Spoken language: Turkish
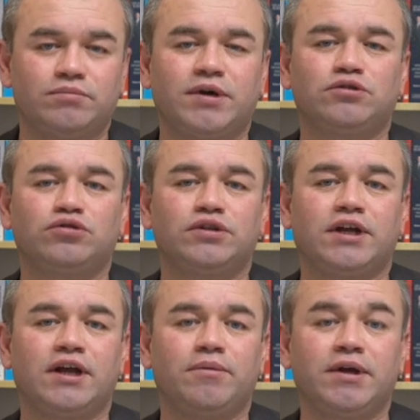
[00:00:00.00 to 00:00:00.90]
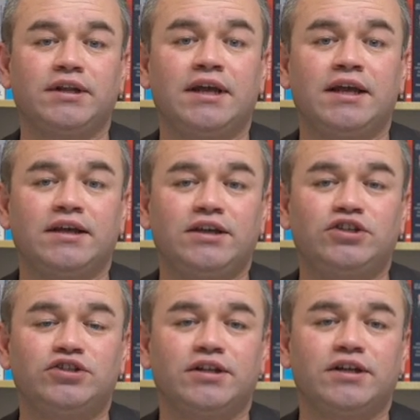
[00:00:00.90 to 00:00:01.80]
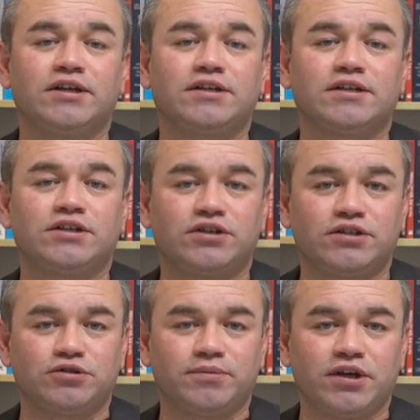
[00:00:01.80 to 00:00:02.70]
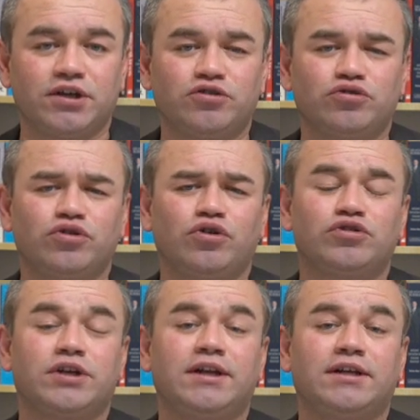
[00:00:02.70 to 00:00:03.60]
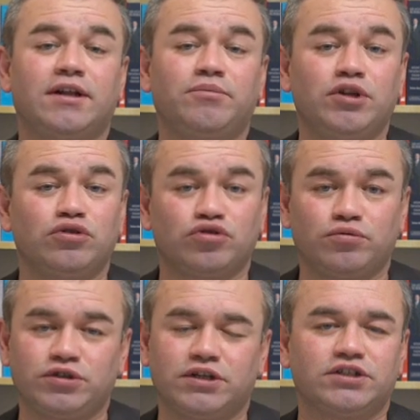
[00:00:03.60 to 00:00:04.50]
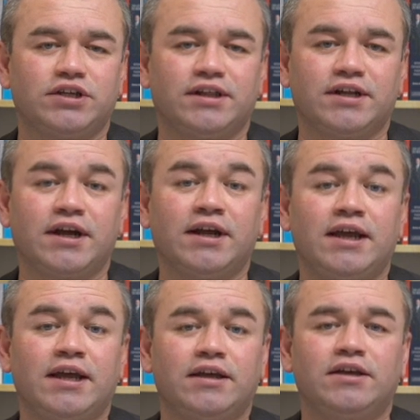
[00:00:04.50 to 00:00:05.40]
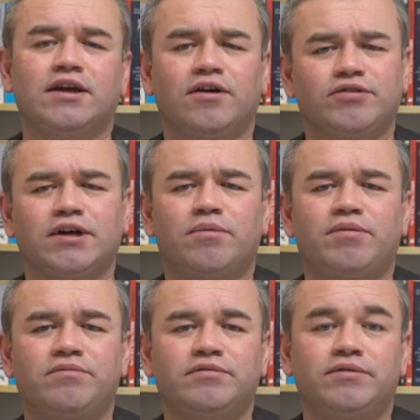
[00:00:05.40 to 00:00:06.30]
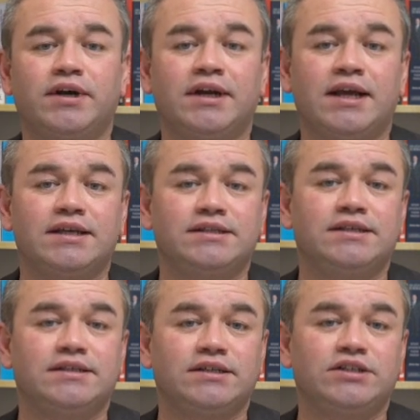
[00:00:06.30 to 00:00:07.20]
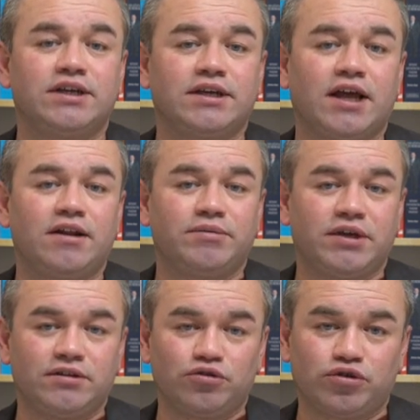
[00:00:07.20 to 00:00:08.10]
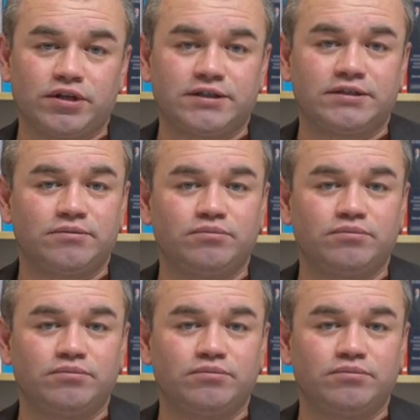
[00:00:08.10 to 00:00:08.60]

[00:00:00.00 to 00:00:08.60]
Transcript: Patronlar hemen işçileri kısa çalışmaya geçiriyor. Özellikle mini job çalışanlara iki hafta kapanma var. Siz işe gelmeyin diyorlar.